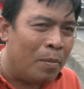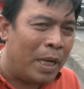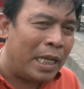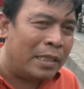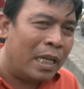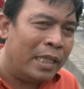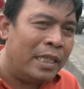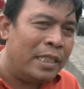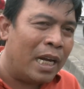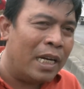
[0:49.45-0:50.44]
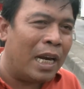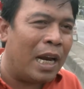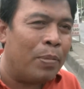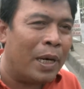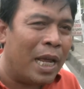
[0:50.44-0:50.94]
Pada saat diinjak
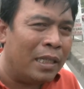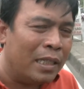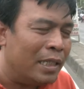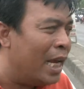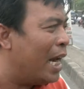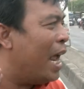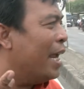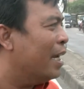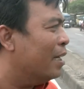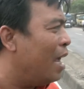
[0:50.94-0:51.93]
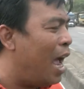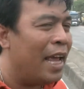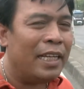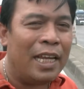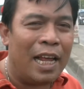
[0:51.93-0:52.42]
kendaraan berat, dia naik
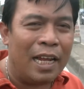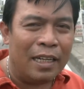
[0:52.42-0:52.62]
airnya.